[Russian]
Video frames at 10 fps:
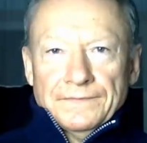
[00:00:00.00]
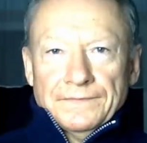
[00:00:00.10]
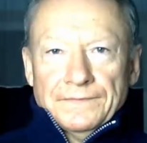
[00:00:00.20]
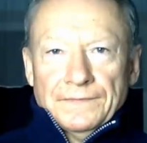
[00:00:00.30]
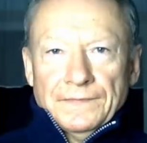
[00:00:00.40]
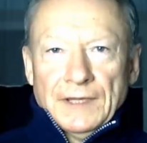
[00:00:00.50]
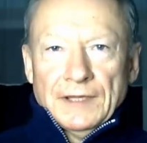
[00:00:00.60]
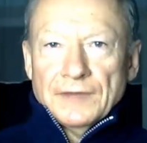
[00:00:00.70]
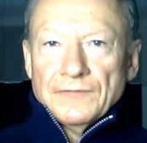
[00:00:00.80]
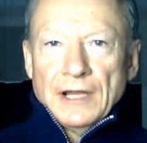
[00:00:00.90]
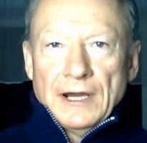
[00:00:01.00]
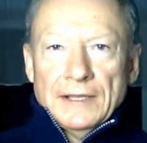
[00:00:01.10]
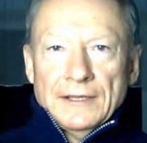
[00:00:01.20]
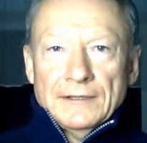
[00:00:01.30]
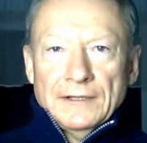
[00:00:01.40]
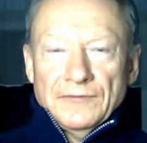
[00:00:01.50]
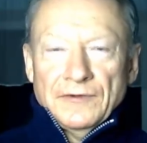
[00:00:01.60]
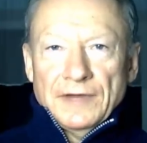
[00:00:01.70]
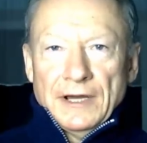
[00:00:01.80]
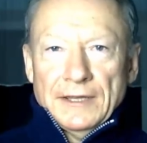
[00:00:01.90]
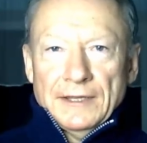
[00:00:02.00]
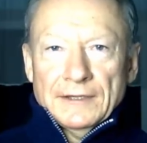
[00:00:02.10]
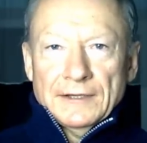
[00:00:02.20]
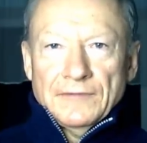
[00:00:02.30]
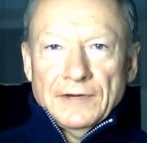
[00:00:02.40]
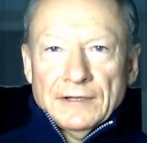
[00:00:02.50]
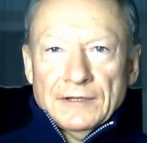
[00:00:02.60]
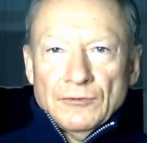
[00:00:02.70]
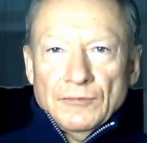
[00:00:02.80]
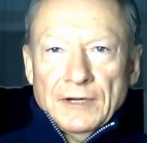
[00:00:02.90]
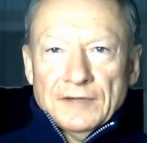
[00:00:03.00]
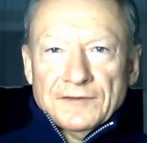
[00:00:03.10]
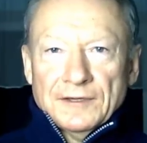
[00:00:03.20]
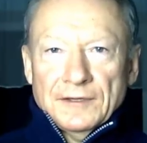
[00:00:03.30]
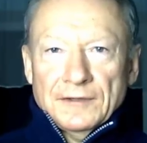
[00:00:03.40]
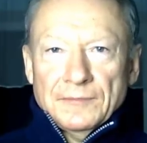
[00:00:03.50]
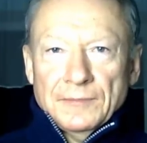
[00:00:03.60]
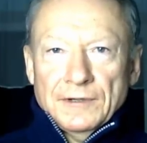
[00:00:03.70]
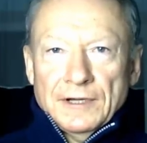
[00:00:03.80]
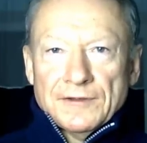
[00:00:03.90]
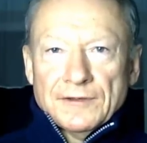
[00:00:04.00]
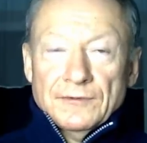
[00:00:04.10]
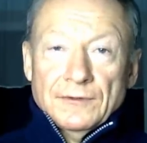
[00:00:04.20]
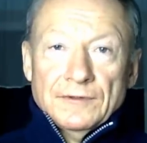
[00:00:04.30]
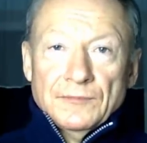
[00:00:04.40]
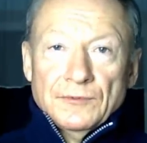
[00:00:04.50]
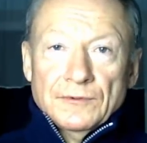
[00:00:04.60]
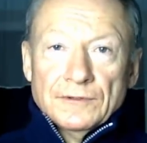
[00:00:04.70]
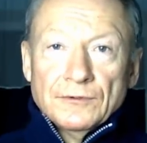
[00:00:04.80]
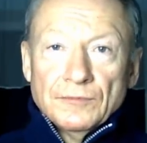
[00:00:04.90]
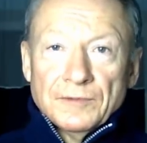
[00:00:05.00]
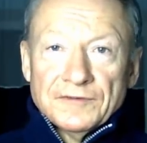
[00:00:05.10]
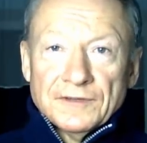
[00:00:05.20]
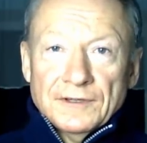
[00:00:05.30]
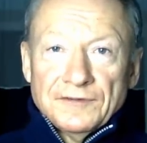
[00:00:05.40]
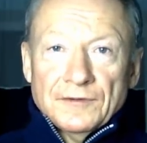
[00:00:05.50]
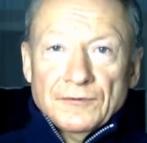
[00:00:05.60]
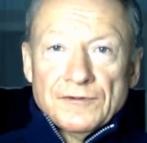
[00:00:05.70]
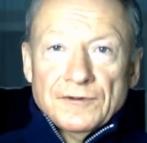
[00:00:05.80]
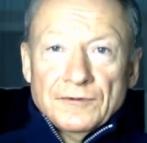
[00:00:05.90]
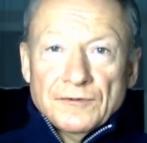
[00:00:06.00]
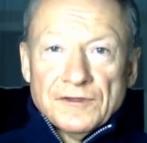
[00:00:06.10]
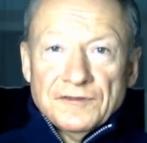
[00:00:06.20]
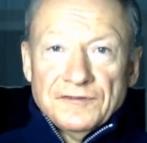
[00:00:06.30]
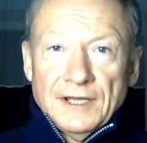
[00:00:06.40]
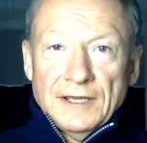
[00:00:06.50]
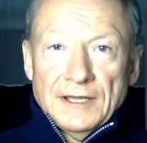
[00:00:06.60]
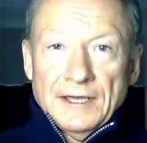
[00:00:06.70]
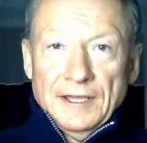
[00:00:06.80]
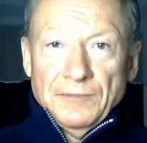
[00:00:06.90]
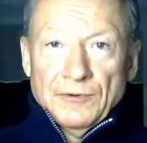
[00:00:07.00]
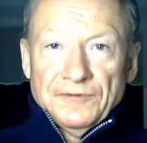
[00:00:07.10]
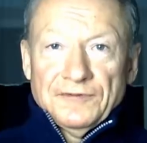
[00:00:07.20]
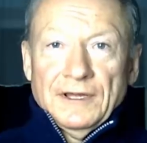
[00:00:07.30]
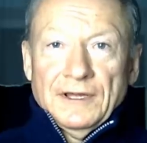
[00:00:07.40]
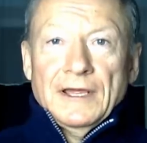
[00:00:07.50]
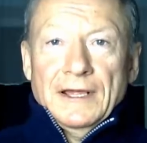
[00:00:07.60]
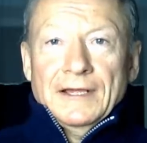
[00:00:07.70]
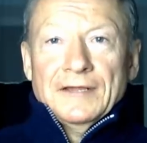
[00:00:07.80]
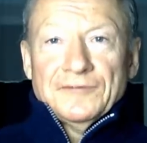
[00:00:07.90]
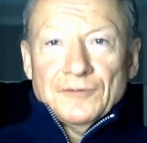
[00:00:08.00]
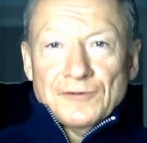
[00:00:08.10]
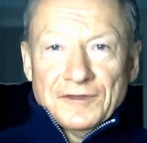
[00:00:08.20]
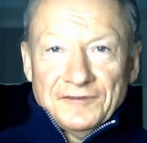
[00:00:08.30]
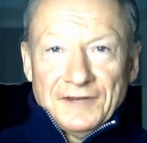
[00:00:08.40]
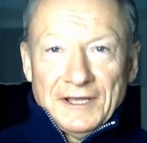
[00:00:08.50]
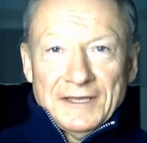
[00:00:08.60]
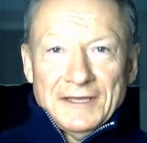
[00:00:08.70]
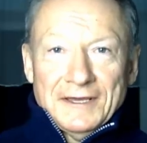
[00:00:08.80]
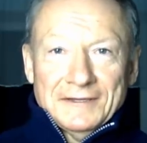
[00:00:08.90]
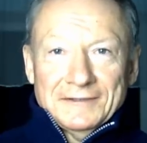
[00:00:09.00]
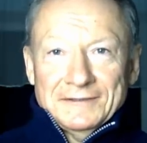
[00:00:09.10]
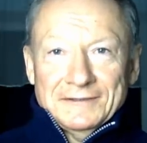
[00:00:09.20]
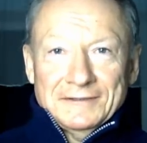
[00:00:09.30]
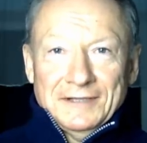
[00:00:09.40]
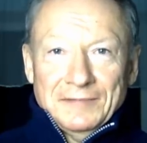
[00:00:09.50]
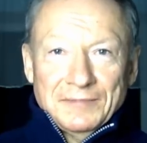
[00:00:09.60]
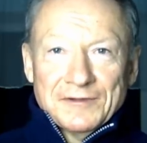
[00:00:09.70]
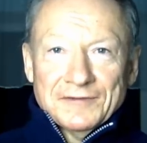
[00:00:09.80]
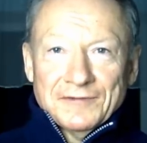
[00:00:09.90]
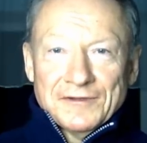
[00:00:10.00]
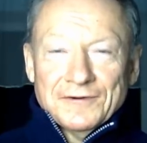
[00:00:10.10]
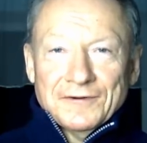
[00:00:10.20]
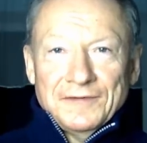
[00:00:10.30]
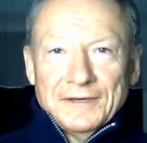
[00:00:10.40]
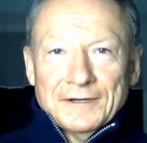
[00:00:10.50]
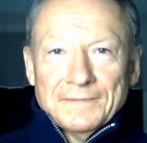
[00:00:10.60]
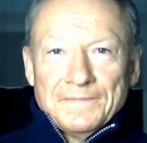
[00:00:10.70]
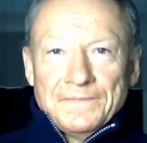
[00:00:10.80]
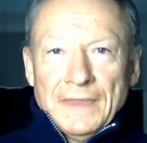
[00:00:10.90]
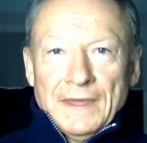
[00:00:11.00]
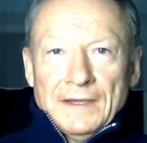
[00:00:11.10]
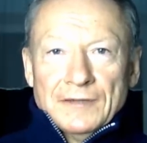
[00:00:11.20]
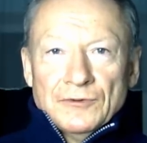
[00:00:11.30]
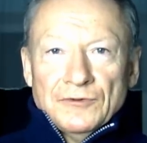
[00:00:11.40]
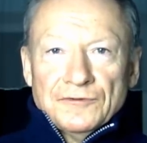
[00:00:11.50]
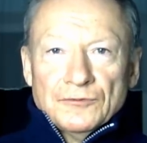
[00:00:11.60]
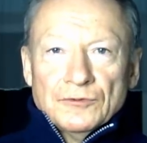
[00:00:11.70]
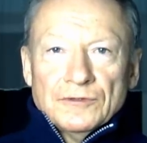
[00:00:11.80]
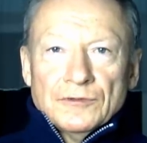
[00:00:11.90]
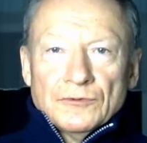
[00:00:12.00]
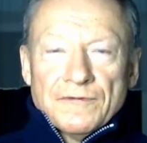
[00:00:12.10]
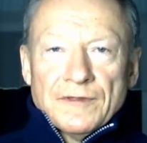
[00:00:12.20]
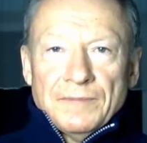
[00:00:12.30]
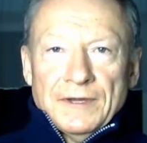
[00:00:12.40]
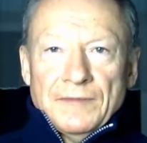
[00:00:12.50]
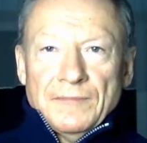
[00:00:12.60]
м, киевляне, львовяне говорят на кубанской балачке, но это будет глупость и с научной точки зрения, и просто с точки зрения э, обычного человека. То есть тут нужно